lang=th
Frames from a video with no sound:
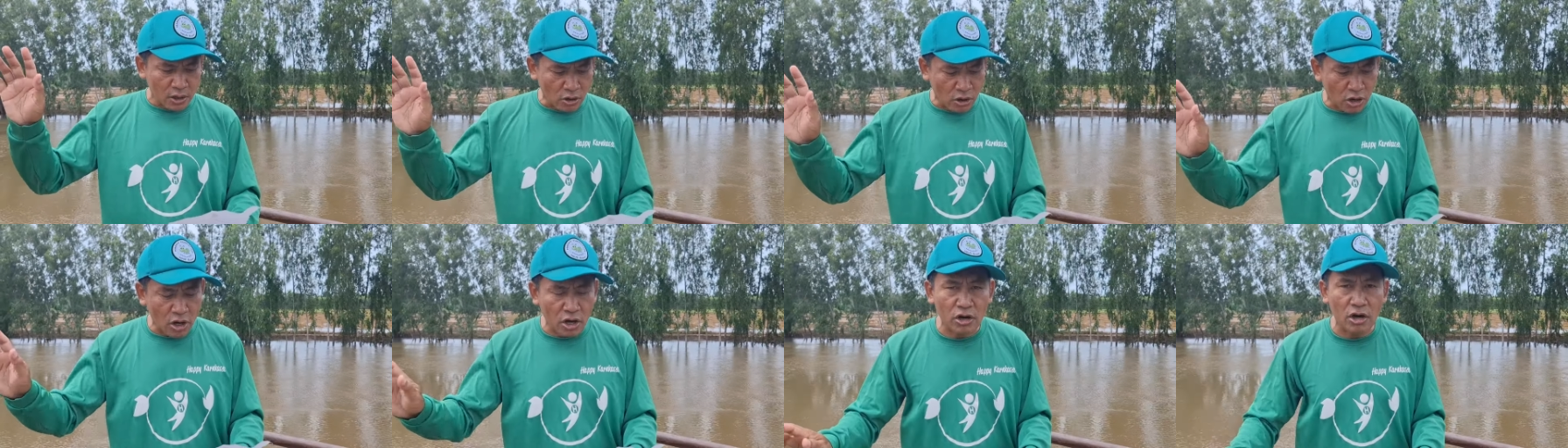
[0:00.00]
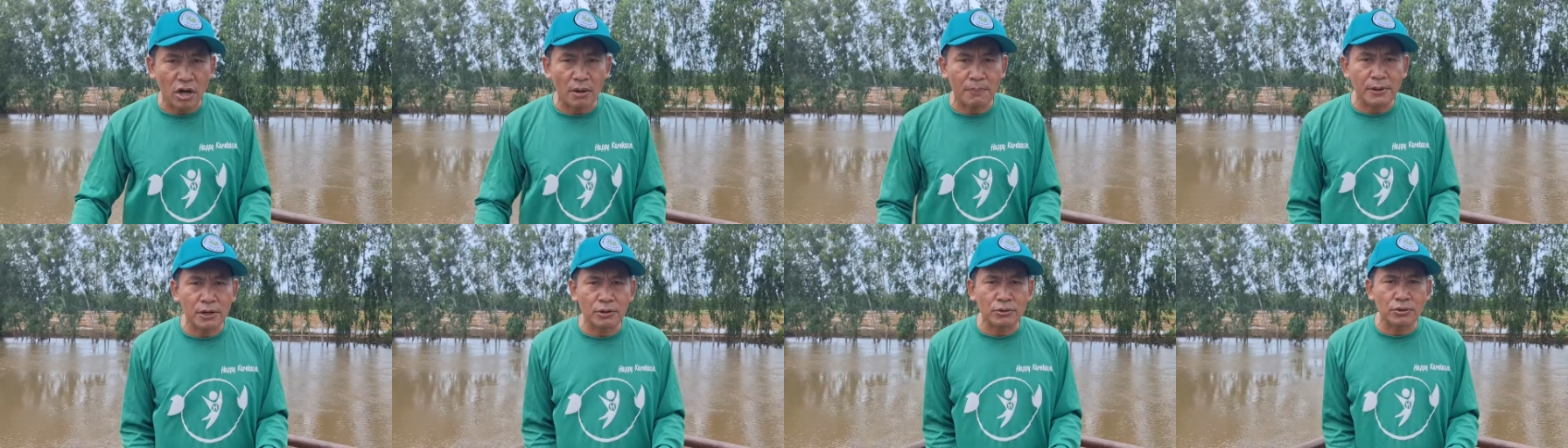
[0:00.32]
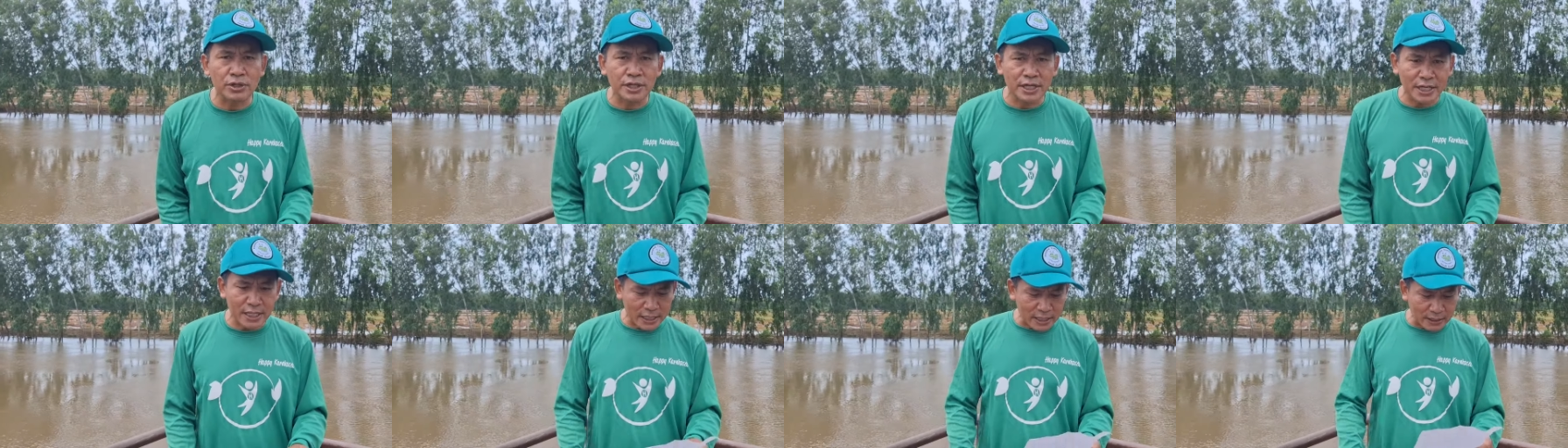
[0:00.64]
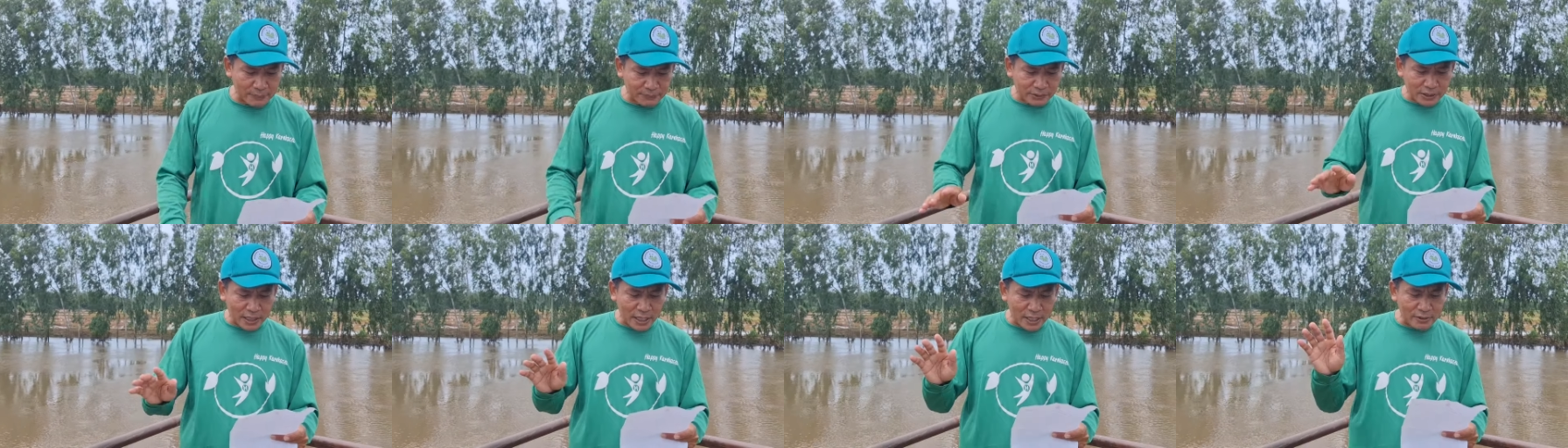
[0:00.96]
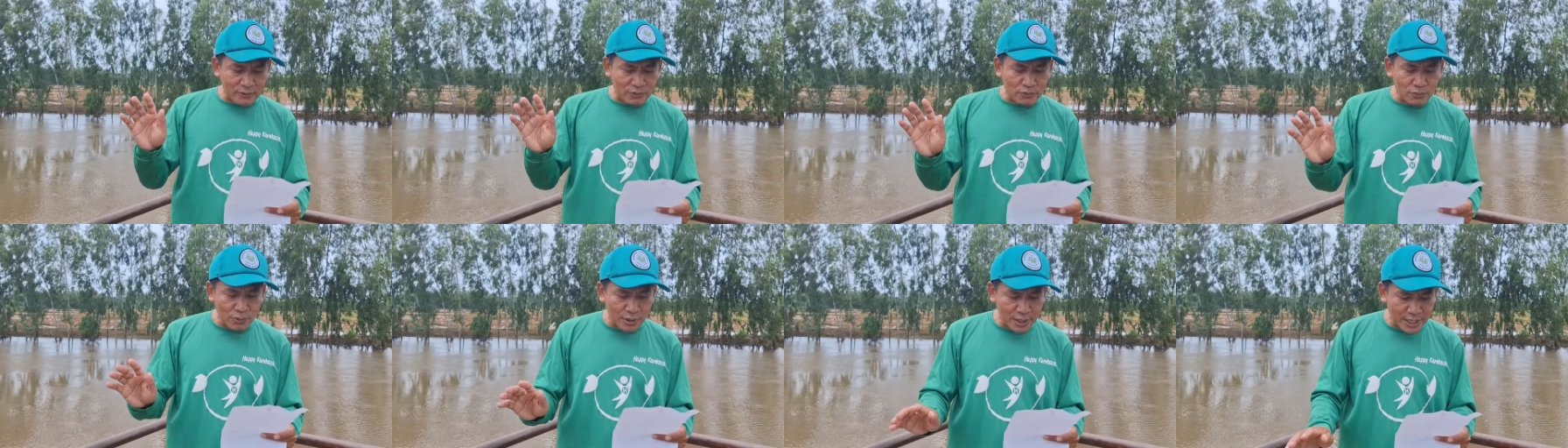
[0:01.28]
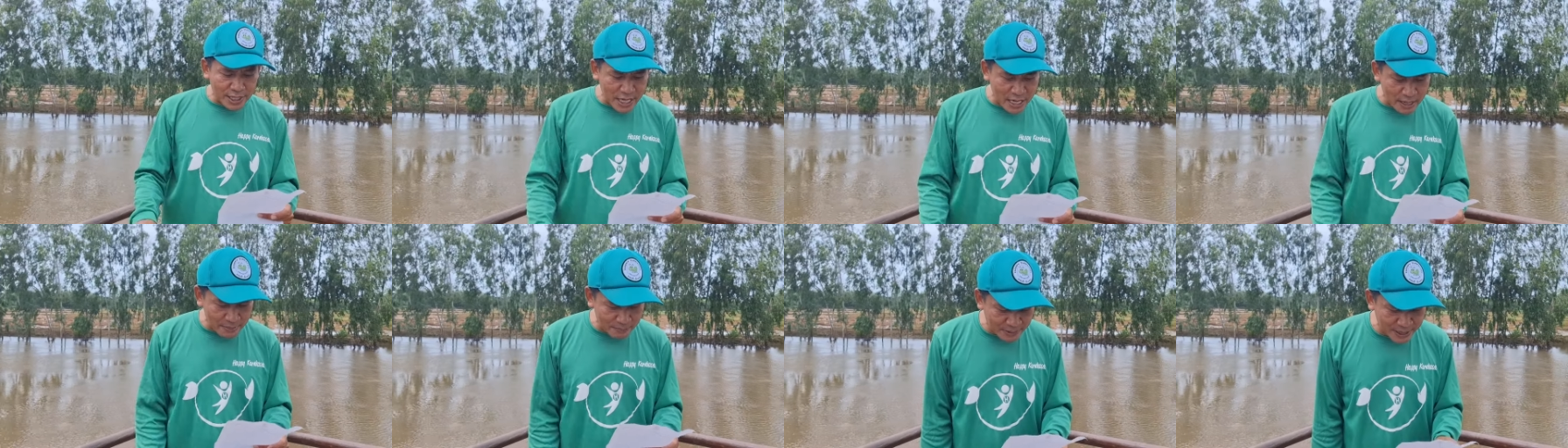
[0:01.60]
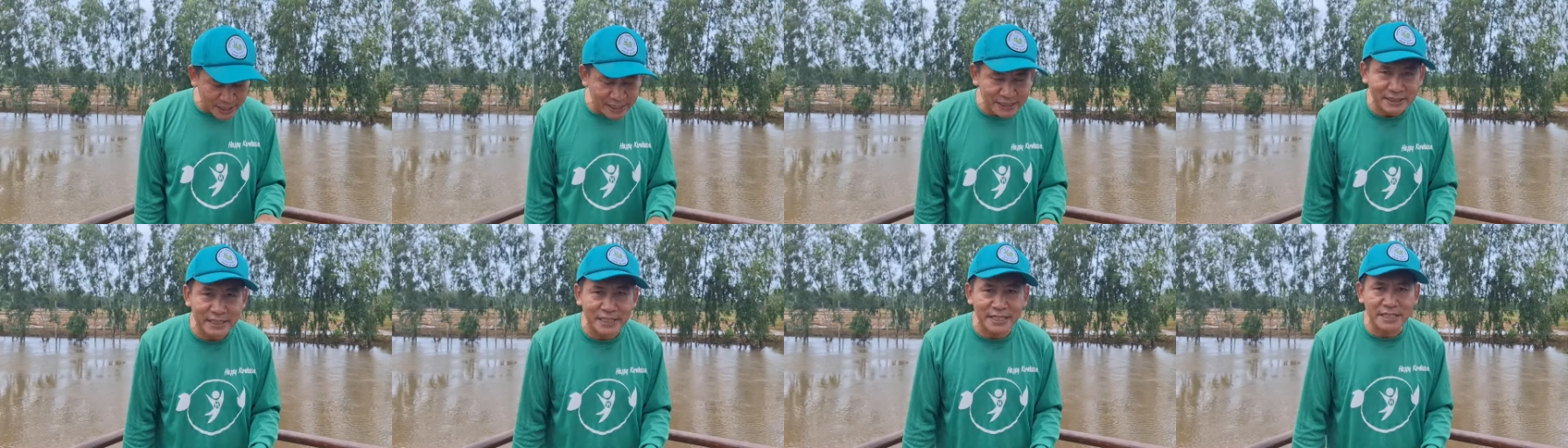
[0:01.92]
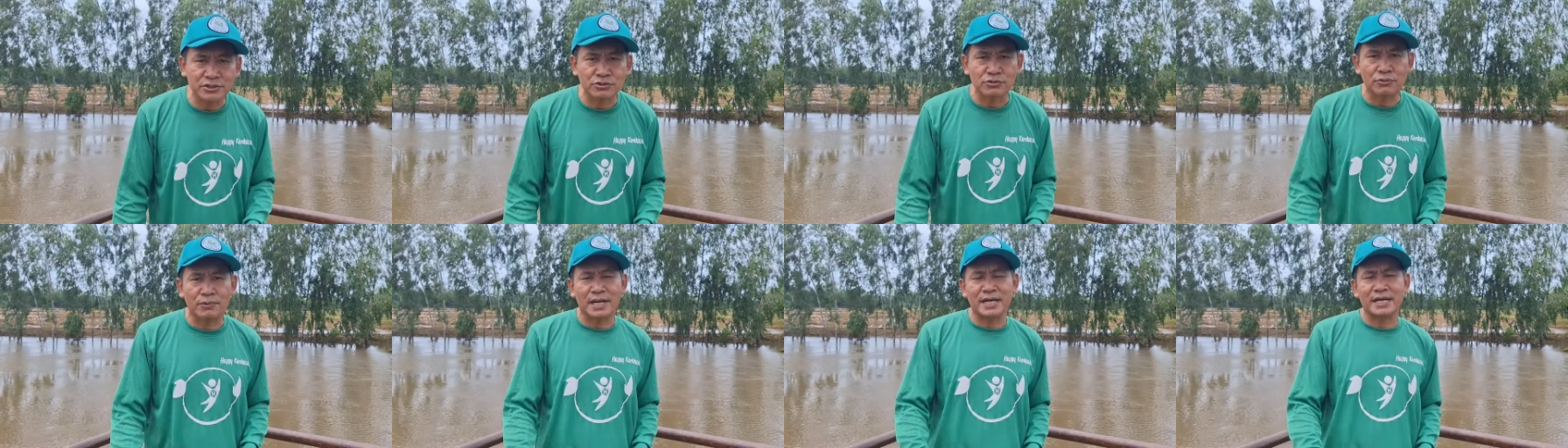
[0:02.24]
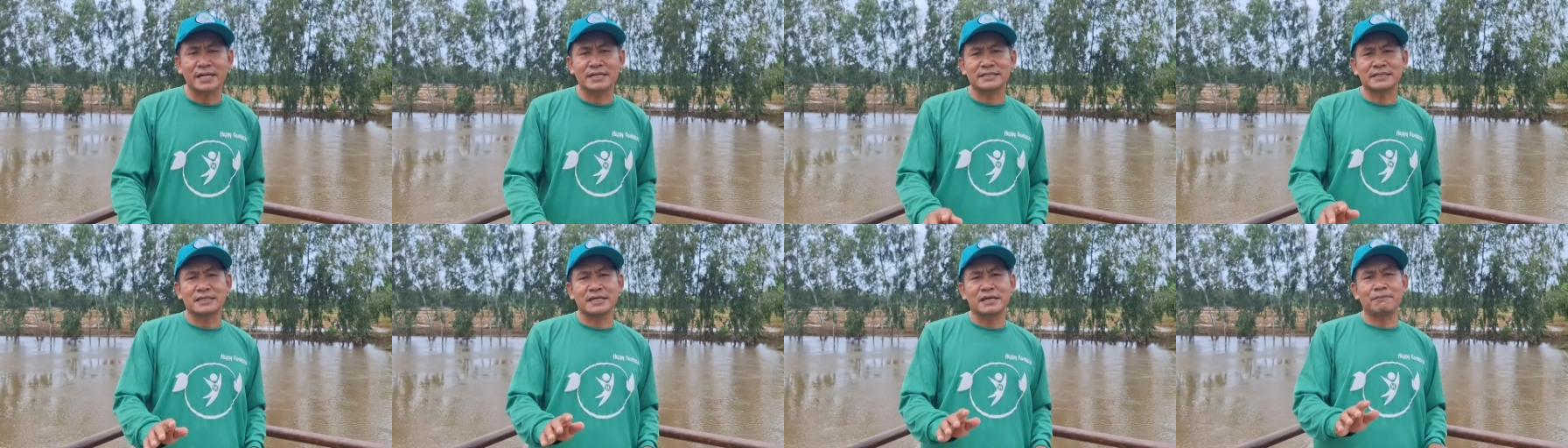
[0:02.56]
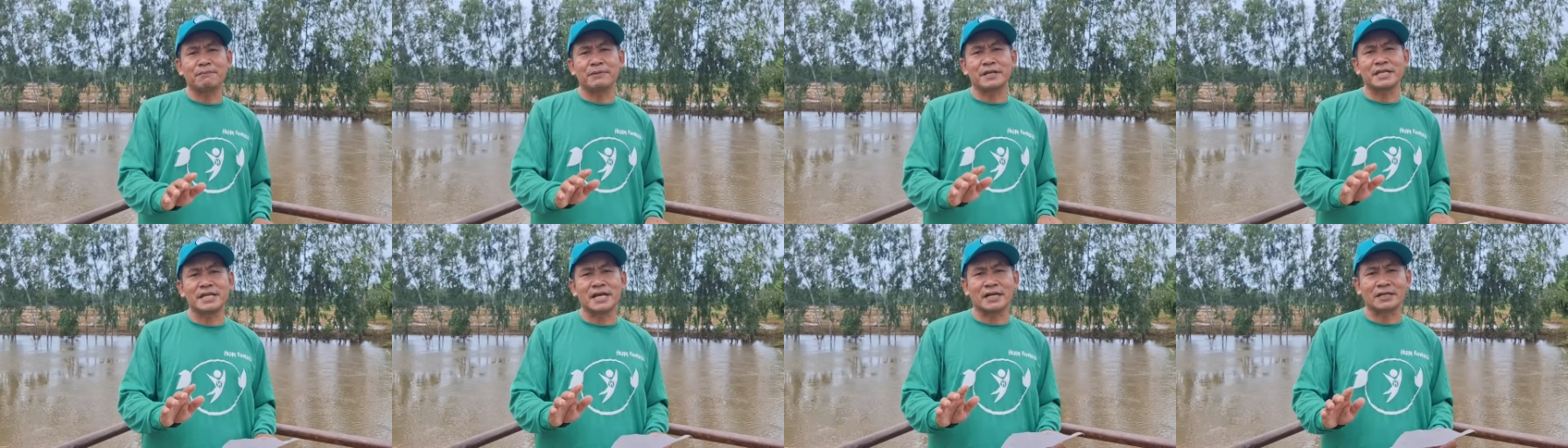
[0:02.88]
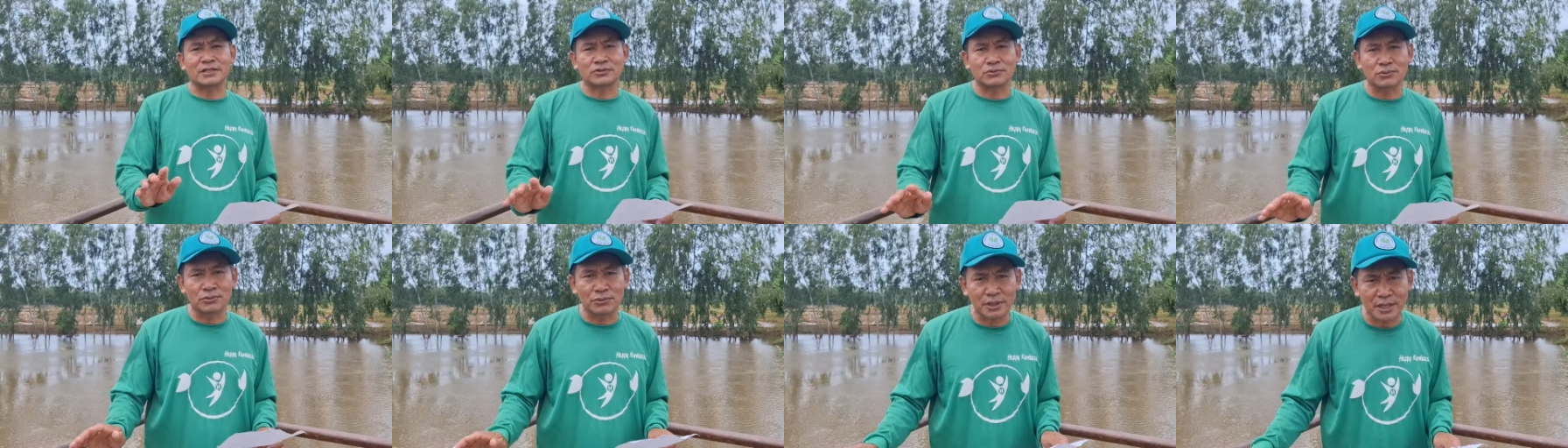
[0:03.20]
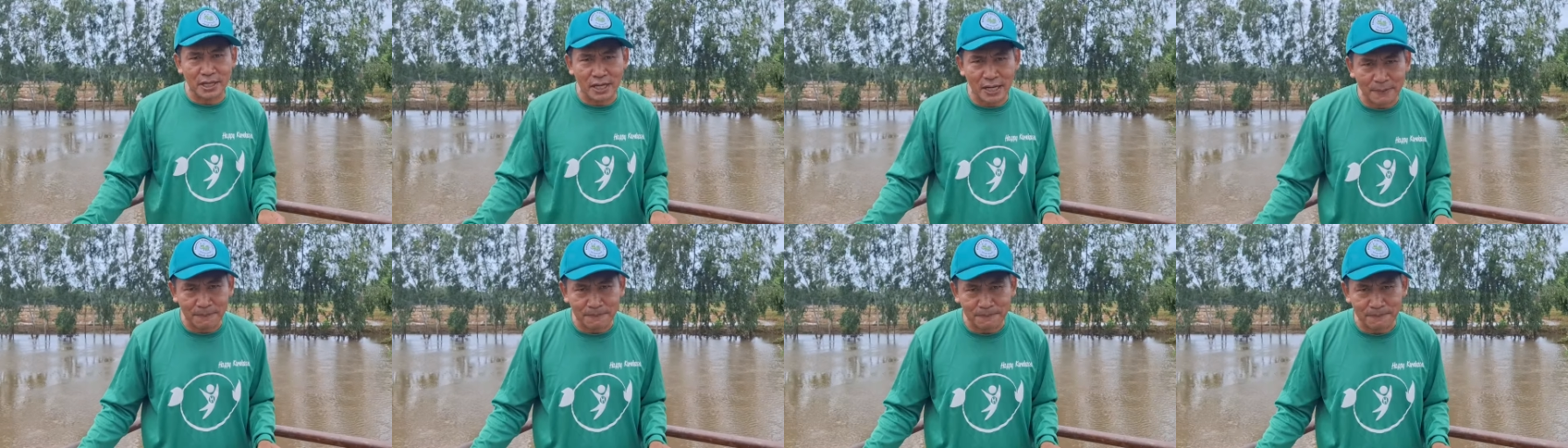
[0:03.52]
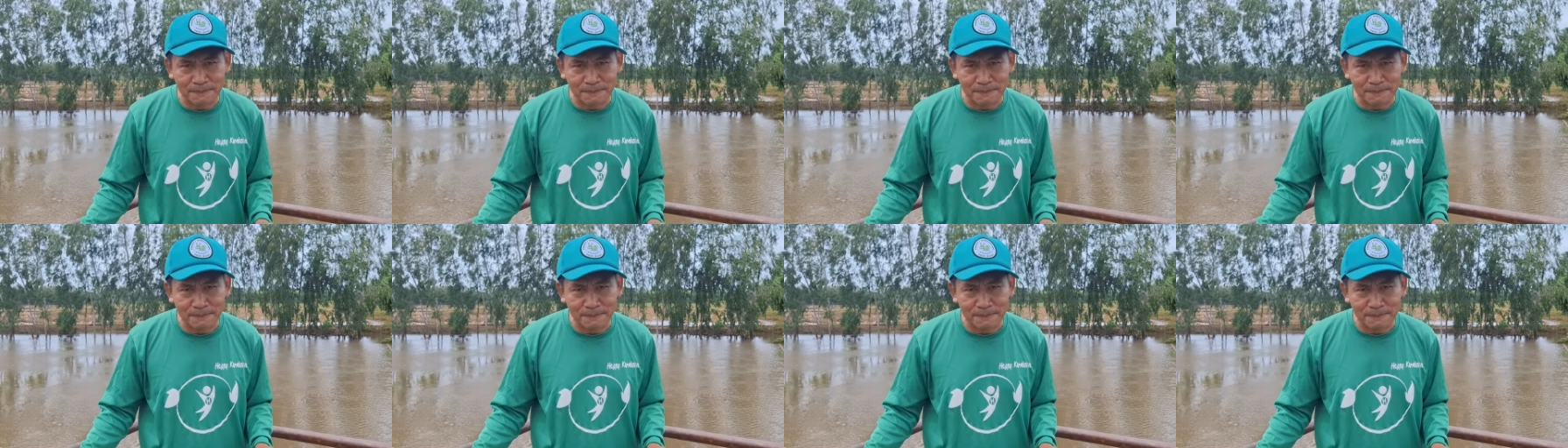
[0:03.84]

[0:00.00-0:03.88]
ขอขอบพระคุณนะครับท่านหัวหน้าไมตรีสุวรรณศรีเป็นอย่างสูงครับ